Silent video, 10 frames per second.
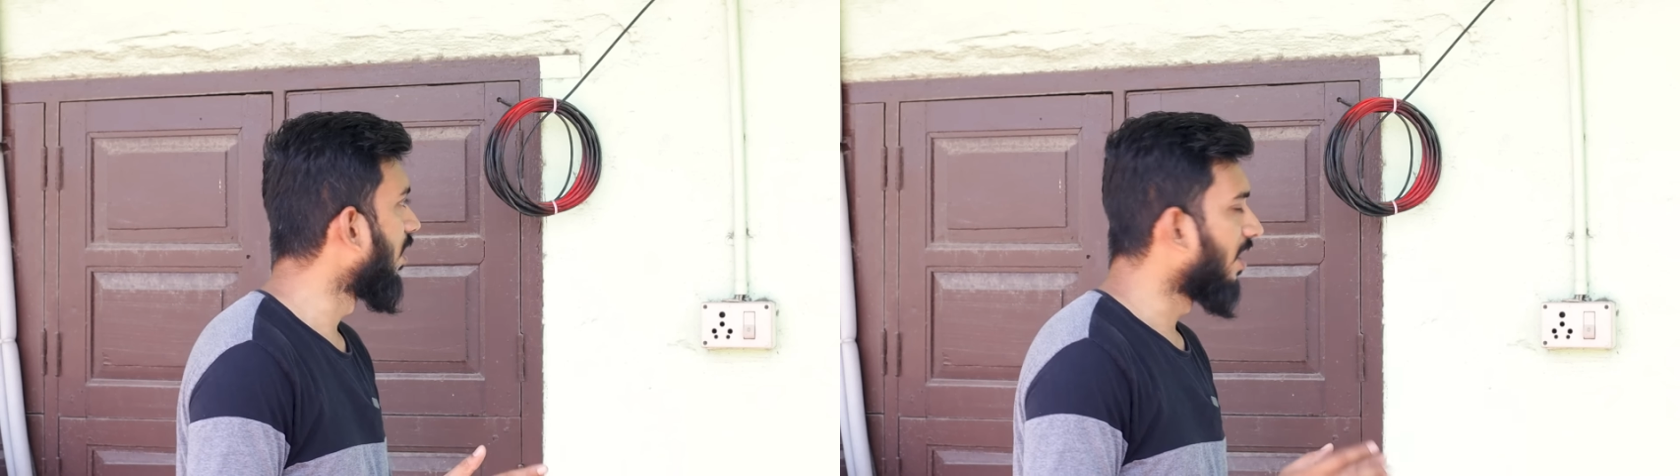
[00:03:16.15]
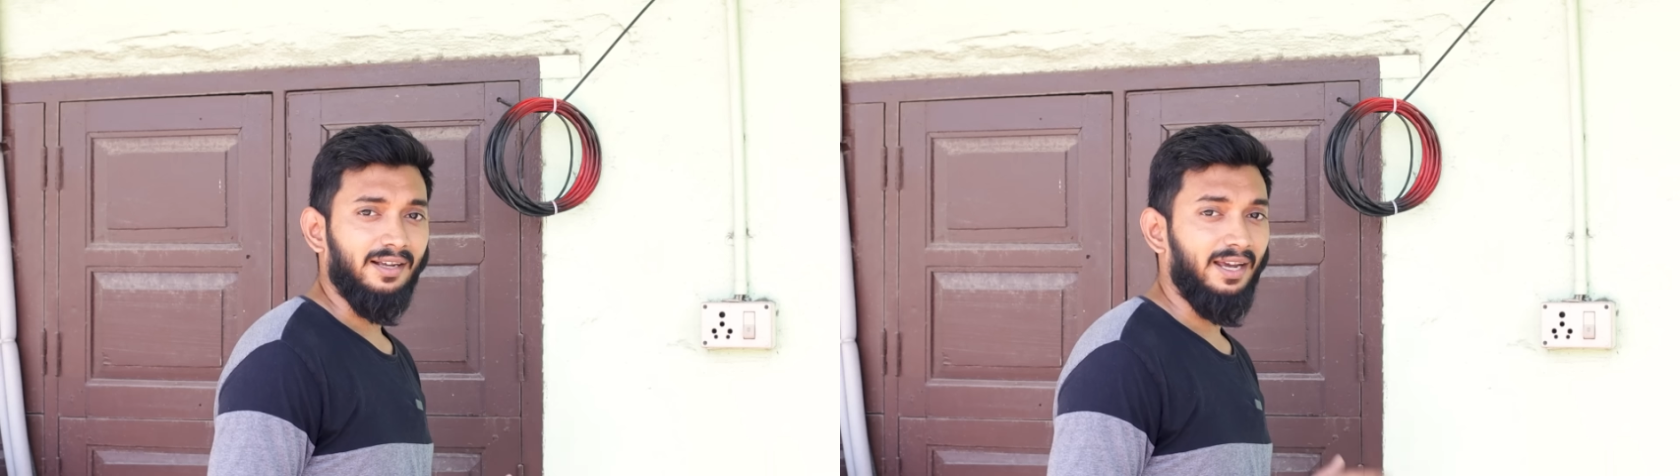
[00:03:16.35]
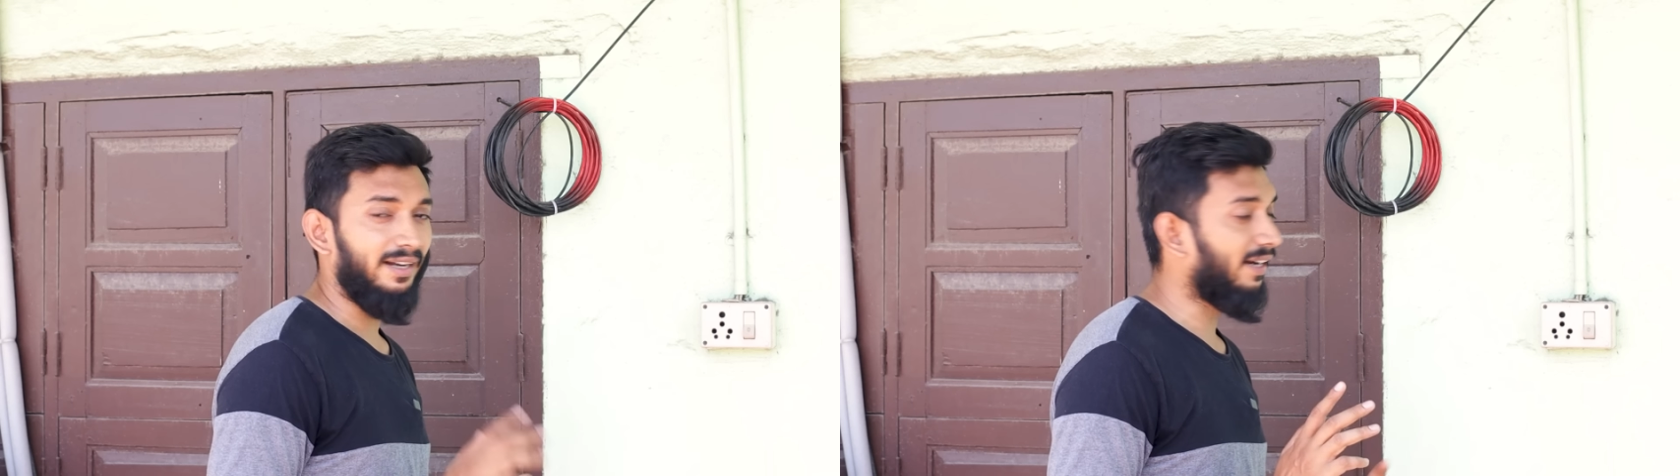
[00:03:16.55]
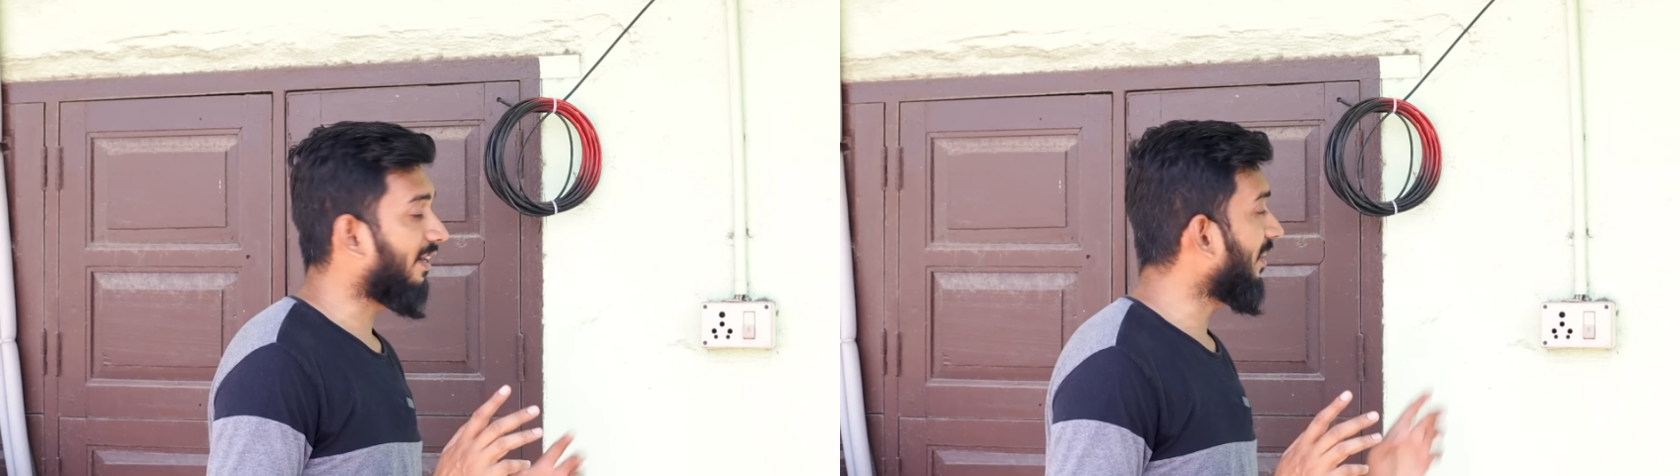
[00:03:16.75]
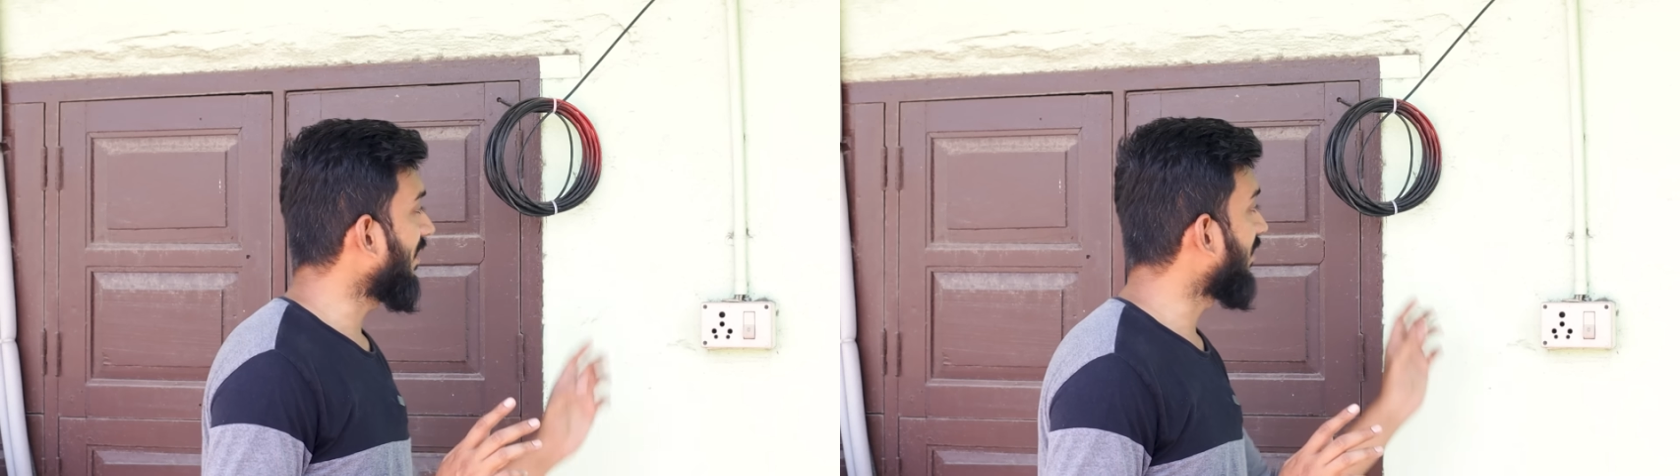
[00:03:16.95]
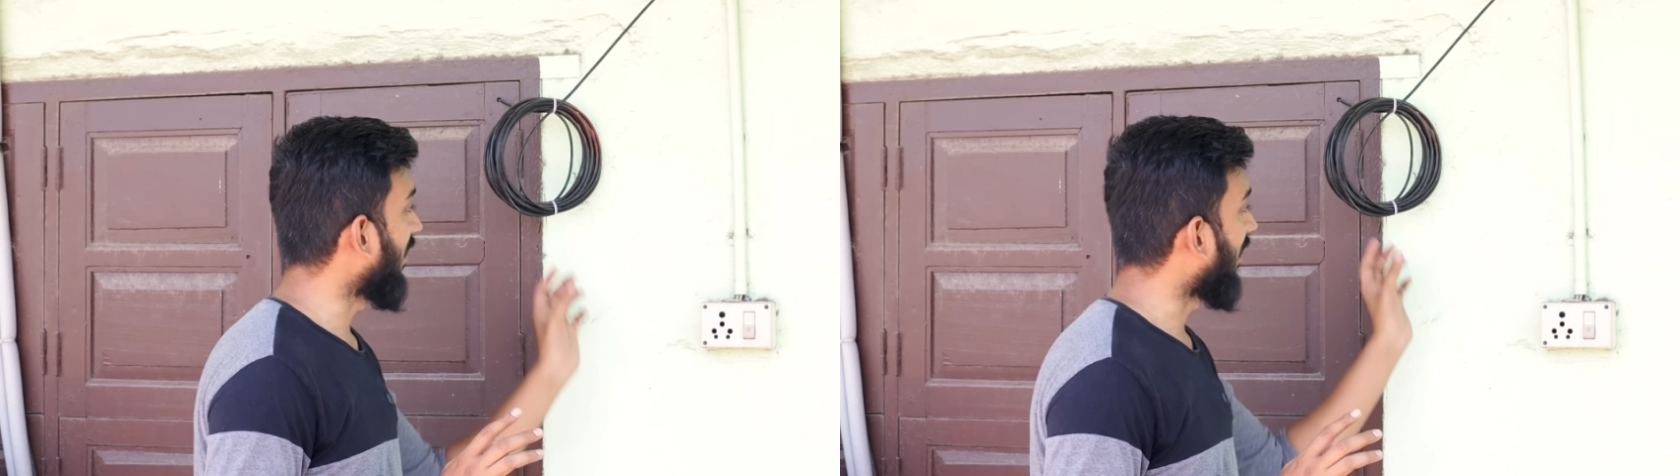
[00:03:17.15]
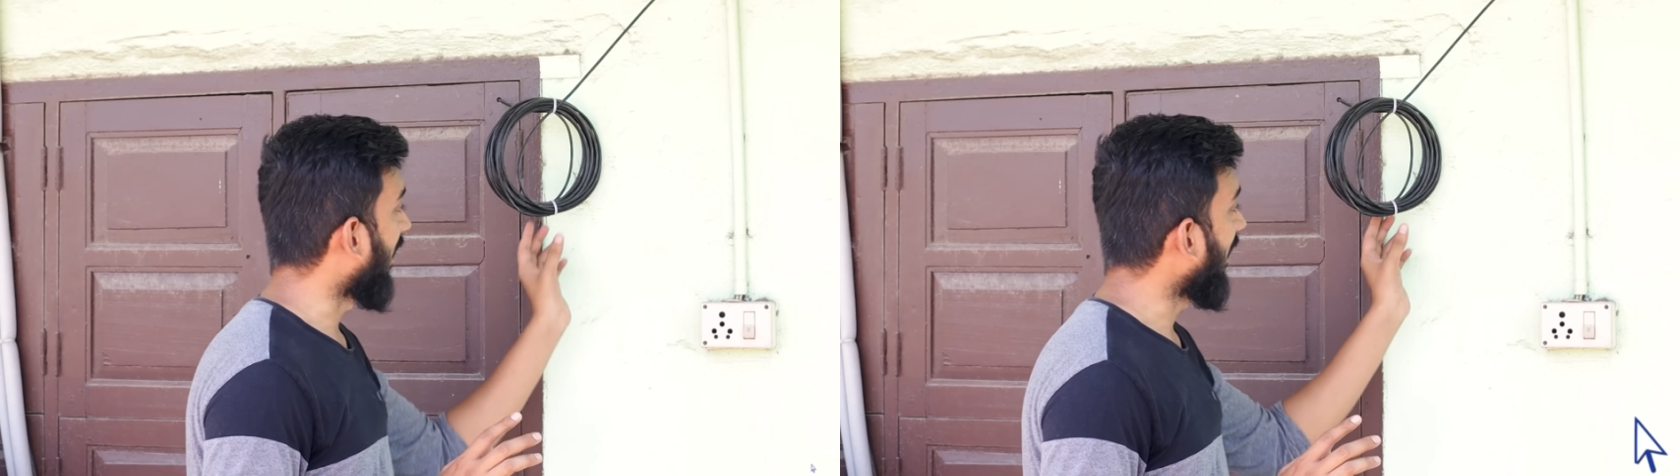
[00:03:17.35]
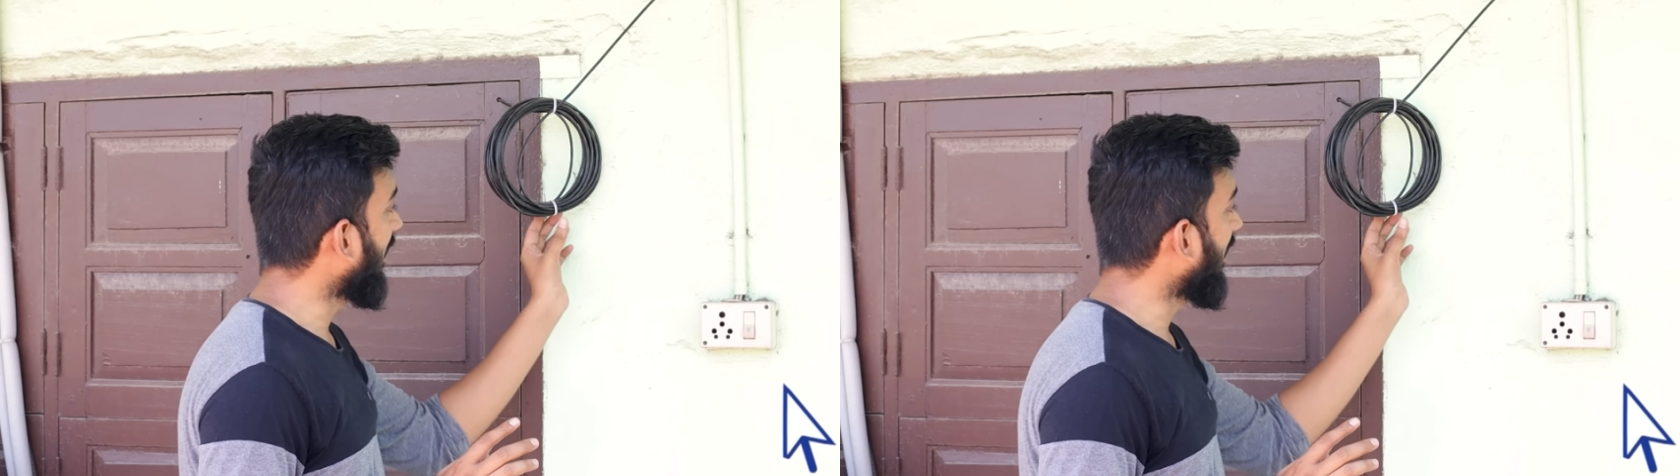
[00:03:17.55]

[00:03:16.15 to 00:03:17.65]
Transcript: நான் கேட்டேன் டெக்னீஷியன்ட்ட